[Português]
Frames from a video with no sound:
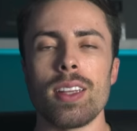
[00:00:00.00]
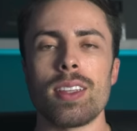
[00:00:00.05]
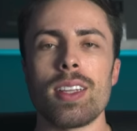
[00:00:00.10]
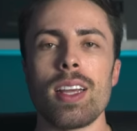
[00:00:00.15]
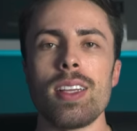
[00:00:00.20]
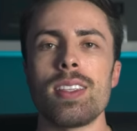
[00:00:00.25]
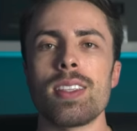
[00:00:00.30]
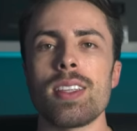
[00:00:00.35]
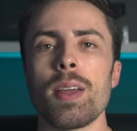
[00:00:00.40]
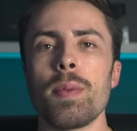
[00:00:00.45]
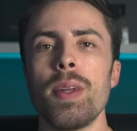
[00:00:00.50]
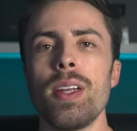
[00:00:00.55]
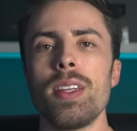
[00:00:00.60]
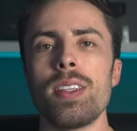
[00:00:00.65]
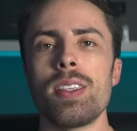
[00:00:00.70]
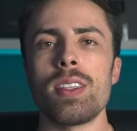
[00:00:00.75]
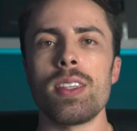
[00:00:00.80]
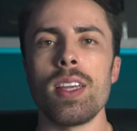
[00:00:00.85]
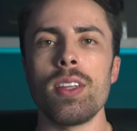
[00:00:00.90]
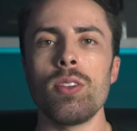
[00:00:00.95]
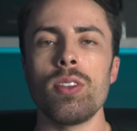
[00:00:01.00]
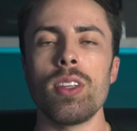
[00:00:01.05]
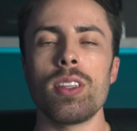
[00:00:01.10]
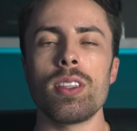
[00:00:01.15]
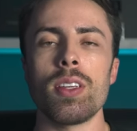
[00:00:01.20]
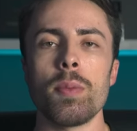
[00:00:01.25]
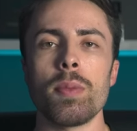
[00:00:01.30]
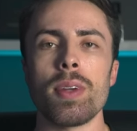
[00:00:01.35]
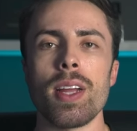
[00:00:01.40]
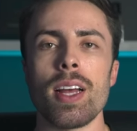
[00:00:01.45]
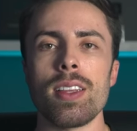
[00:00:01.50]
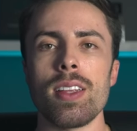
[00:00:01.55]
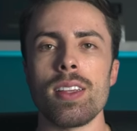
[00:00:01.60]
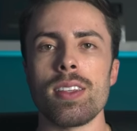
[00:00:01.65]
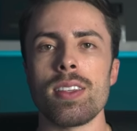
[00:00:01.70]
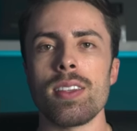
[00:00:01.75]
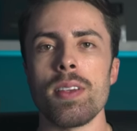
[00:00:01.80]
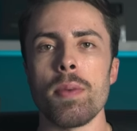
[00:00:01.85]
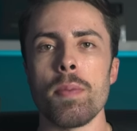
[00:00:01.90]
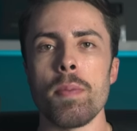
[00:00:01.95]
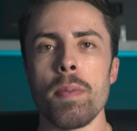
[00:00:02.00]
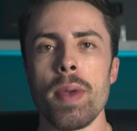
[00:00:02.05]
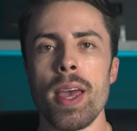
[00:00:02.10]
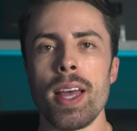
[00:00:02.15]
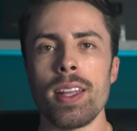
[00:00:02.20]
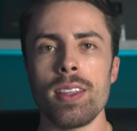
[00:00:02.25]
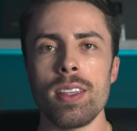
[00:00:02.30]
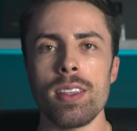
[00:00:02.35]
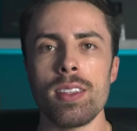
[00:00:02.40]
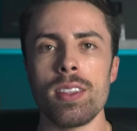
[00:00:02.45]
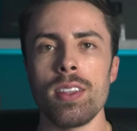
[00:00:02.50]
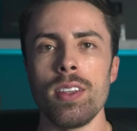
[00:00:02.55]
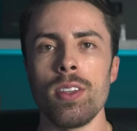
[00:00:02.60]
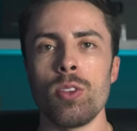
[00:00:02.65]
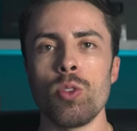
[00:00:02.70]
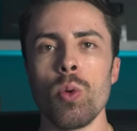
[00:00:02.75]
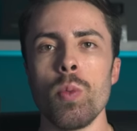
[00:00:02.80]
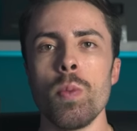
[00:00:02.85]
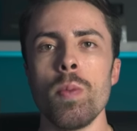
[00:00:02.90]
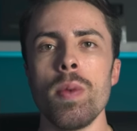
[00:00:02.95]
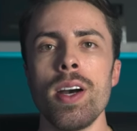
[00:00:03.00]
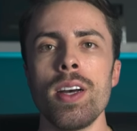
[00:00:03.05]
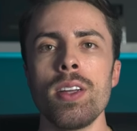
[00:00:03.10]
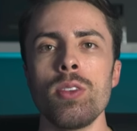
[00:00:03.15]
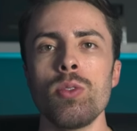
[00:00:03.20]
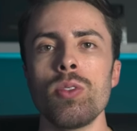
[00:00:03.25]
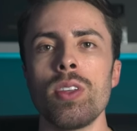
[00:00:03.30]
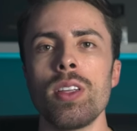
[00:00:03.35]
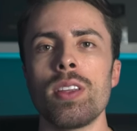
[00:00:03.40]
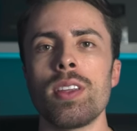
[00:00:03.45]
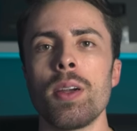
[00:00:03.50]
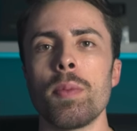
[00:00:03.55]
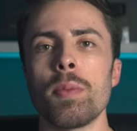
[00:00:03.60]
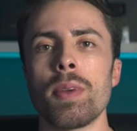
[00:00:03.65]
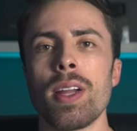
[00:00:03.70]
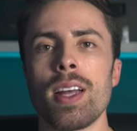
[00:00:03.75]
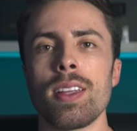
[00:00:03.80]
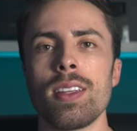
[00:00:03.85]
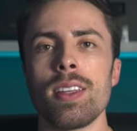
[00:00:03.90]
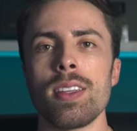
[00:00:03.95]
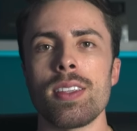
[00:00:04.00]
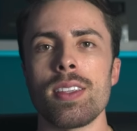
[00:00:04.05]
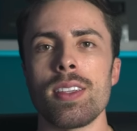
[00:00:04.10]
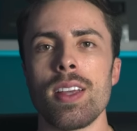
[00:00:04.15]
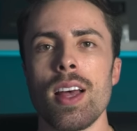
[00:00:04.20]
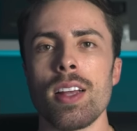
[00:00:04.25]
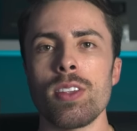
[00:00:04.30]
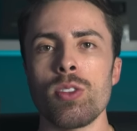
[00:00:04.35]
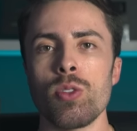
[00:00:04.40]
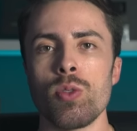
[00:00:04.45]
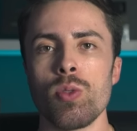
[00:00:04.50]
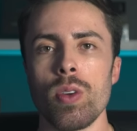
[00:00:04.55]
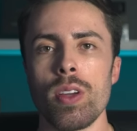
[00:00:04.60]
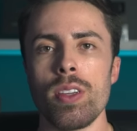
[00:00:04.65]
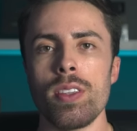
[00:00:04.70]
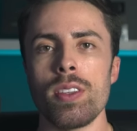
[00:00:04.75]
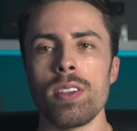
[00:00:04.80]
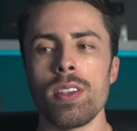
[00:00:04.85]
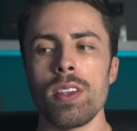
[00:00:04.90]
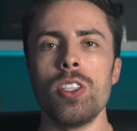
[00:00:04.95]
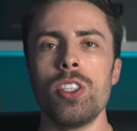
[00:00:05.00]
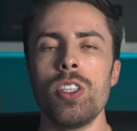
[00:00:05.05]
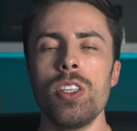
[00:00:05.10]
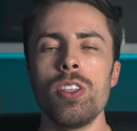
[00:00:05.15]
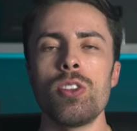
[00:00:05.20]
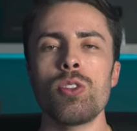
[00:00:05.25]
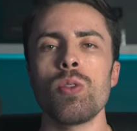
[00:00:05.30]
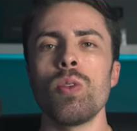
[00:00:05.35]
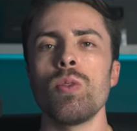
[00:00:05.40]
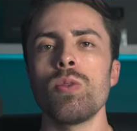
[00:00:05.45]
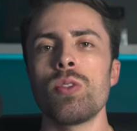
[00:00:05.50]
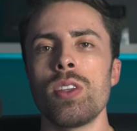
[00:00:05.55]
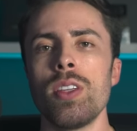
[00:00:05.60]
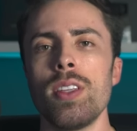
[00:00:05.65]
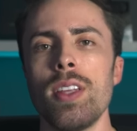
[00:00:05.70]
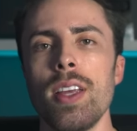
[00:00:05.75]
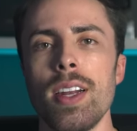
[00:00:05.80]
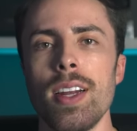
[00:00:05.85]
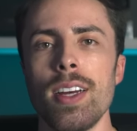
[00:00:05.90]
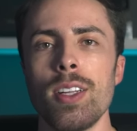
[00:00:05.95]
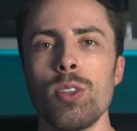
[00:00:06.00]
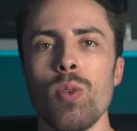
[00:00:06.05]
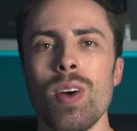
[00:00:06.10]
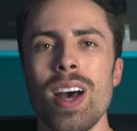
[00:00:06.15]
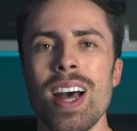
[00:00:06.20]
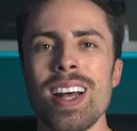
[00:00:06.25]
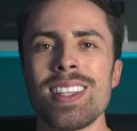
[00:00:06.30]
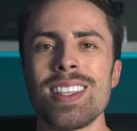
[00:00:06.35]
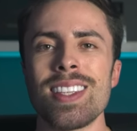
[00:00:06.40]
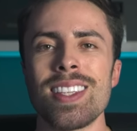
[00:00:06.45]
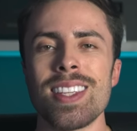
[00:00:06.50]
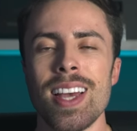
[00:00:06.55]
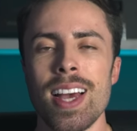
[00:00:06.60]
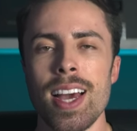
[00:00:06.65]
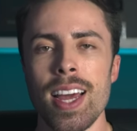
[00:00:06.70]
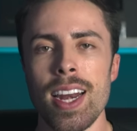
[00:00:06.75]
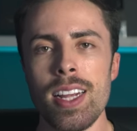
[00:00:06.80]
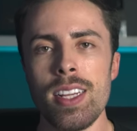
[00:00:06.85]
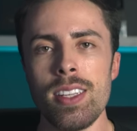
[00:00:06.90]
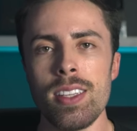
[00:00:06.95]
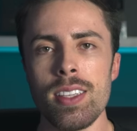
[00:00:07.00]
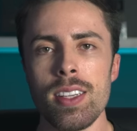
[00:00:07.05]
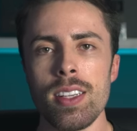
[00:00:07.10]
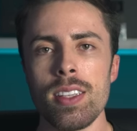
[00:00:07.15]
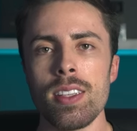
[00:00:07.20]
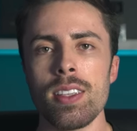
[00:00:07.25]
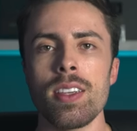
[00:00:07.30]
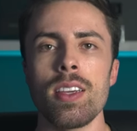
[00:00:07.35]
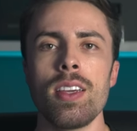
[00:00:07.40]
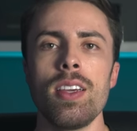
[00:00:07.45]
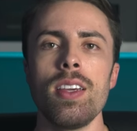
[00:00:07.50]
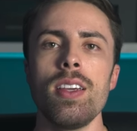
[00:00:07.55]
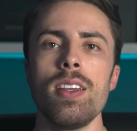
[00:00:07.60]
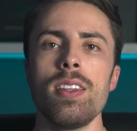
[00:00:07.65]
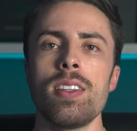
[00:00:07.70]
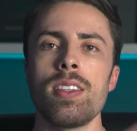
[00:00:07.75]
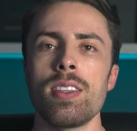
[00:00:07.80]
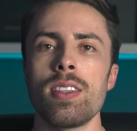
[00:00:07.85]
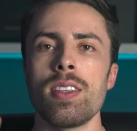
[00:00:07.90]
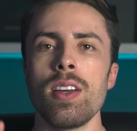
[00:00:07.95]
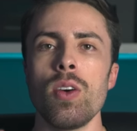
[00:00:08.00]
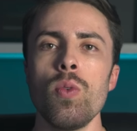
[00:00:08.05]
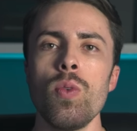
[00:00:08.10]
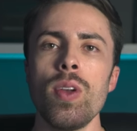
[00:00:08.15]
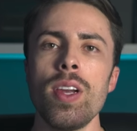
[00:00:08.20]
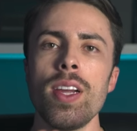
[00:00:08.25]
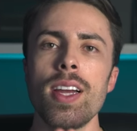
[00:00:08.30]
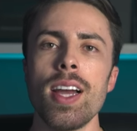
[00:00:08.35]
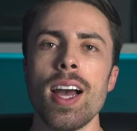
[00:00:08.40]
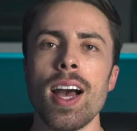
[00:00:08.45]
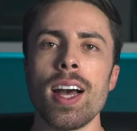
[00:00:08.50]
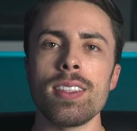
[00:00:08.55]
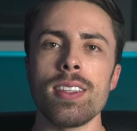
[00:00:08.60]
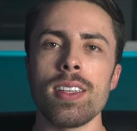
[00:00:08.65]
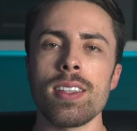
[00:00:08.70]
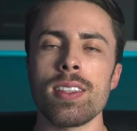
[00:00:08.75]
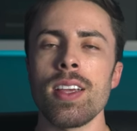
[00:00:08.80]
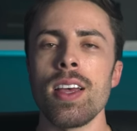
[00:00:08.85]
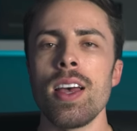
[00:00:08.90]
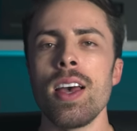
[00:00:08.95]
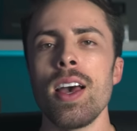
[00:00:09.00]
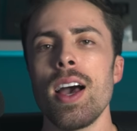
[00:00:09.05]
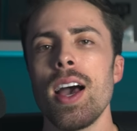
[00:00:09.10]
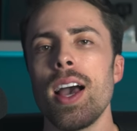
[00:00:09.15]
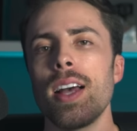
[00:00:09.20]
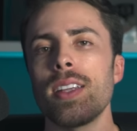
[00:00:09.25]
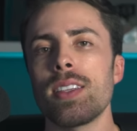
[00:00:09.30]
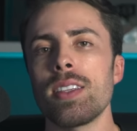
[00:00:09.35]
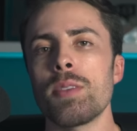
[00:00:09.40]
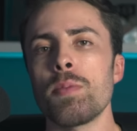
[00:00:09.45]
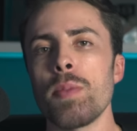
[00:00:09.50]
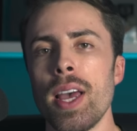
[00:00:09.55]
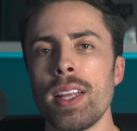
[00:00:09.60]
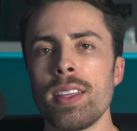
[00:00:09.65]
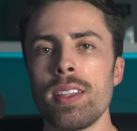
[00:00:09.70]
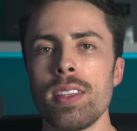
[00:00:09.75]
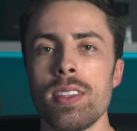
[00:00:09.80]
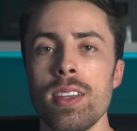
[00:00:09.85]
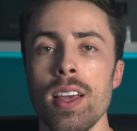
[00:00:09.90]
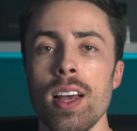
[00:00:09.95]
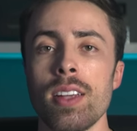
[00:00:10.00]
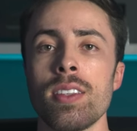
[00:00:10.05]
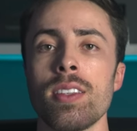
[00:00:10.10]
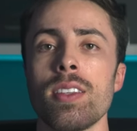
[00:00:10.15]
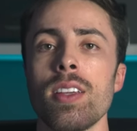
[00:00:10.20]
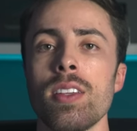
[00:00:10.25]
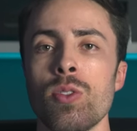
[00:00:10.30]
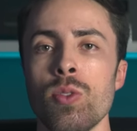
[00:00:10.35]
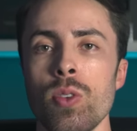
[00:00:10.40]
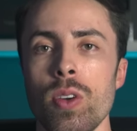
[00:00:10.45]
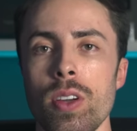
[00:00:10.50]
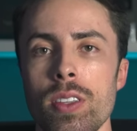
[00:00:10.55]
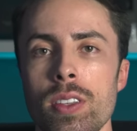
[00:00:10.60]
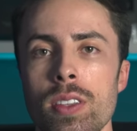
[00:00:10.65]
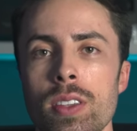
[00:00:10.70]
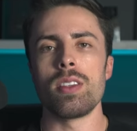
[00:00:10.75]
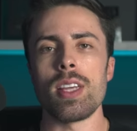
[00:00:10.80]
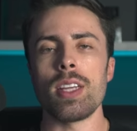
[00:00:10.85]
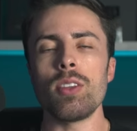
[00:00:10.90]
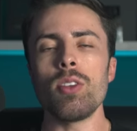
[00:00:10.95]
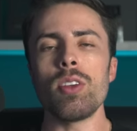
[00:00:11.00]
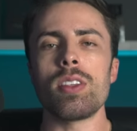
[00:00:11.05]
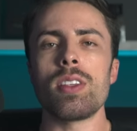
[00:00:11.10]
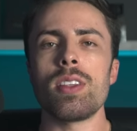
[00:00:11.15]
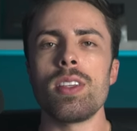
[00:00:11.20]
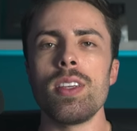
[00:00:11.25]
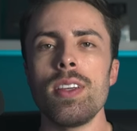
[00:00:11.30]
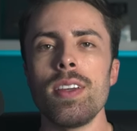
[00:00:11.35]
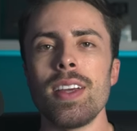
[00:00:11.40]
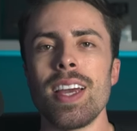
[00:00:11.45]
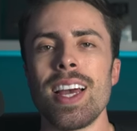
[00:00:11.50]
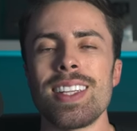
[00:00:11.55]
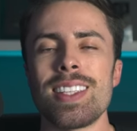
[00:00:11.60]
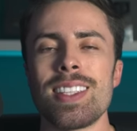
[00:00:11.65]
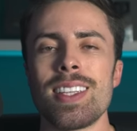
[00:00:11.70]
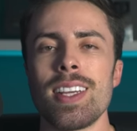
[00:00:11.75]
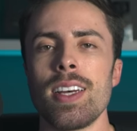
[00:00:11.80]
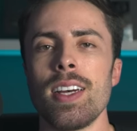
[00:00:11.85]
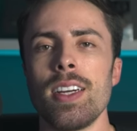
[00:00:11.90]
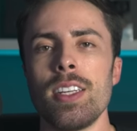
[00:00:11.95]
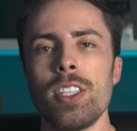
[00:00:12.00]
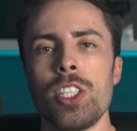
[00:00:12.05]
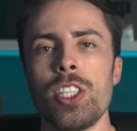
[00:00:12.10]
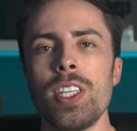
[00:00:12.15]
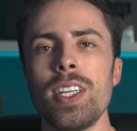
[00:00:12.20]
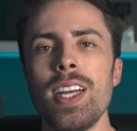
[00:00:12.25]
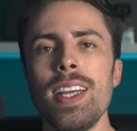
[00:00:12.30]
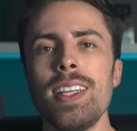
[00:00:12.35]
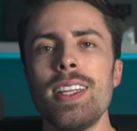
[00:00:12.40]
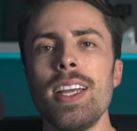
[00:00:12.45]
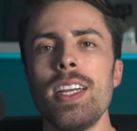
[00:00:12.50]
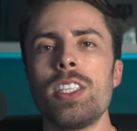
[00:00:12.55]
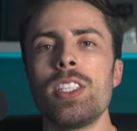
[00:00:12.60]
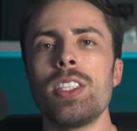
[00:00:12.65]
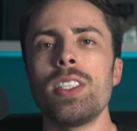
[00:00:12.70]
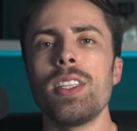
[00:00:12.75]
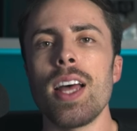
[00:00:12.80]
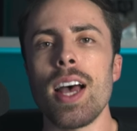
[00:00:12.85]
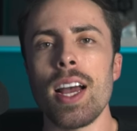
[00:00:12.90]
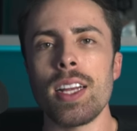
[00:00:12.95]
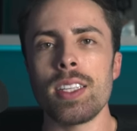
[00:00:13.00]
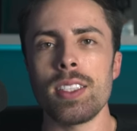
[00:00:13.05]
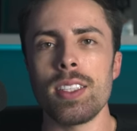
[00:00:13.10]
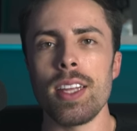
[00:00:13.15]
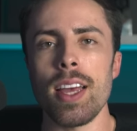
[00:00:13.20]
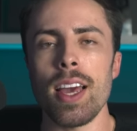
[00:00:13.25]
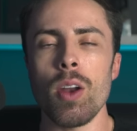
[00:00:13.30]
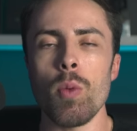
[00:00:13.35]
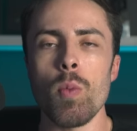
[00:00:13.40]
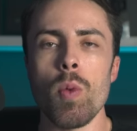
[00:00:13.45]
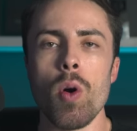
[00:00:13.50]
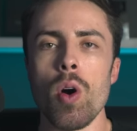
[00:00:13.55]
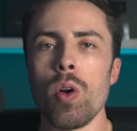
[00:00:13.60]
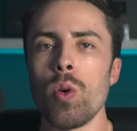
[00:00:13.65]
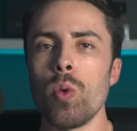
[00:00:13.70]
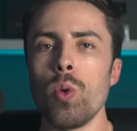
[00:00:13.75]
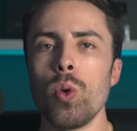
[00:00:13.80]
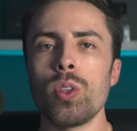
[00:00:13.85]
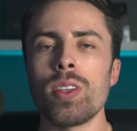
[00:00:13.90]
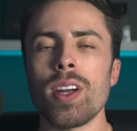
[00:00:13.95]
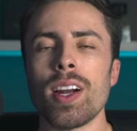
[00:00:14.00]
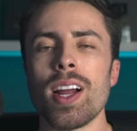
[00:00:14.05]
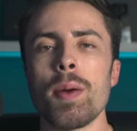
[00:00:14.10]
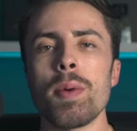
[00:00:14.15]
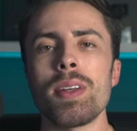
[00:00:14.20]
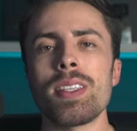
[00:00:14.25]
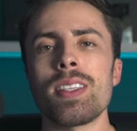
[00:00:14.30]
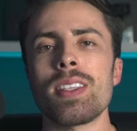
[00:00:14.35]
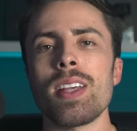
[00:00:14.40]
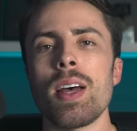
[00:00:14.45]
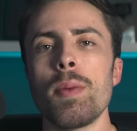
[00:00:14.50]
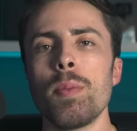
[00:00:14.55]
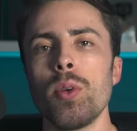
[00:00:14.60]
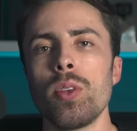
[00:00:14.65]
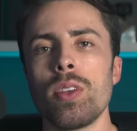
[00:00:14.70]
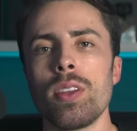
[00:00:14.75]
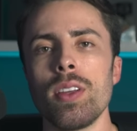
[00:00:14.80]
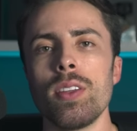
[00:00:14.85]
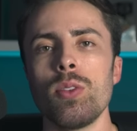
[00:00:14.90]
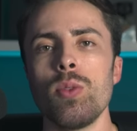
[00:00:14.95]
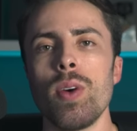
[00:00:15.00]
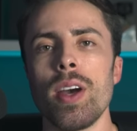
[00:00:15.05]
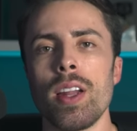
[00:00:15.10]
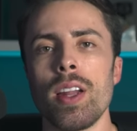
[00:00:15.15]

ela está estabelecendo determinadas metas e tomando determinadas ações, desconsiderando as crenças que estão ligadas a essas metas e a essas ações. Sendo assim, essa antiga identidade dela, uma hora ou outra, acaba sabotando